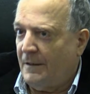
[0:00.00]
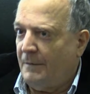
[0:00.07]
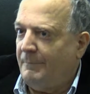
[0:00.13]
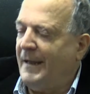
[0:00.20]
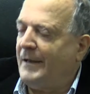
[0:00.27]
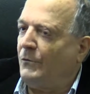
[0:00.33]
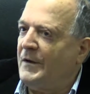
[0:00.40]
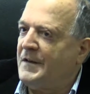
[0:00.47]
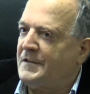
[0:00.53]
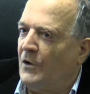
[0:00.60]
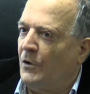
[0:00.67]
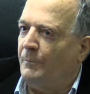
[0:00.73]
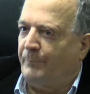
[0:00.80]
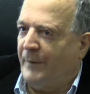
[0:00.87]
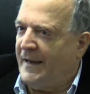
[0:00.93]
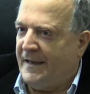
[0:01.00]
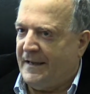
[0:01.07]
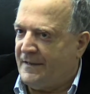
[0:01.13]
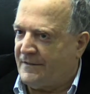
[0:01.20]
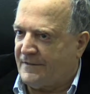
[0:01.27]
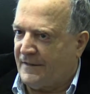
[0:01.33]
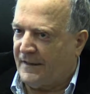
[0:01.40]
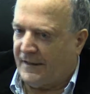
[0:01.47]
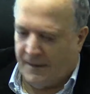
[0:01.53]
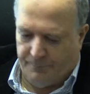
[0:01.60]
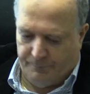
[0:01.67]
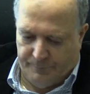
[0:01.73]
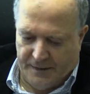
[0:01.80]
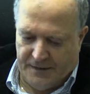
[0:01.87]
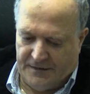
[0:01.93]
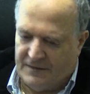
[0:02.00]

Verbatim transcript: beh, questo è un paese che per